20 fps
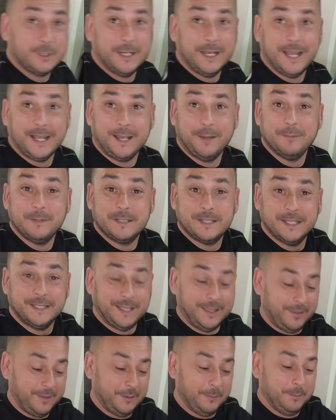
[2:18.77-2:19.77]
la
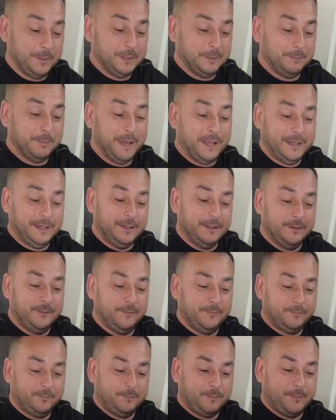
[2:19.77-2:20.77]
camiseta del Big Bang,
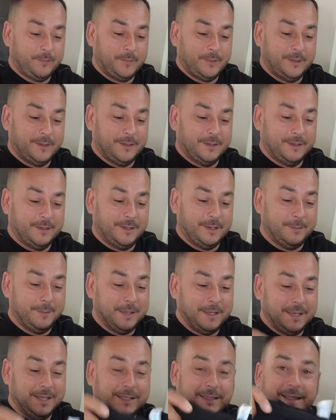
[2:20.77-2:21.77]
que me
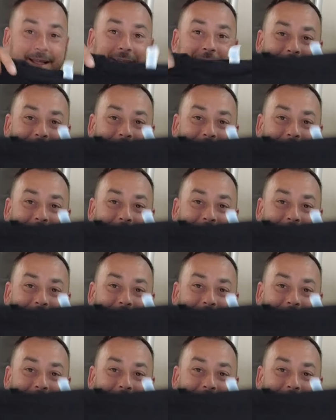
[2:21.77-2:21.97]
encanta.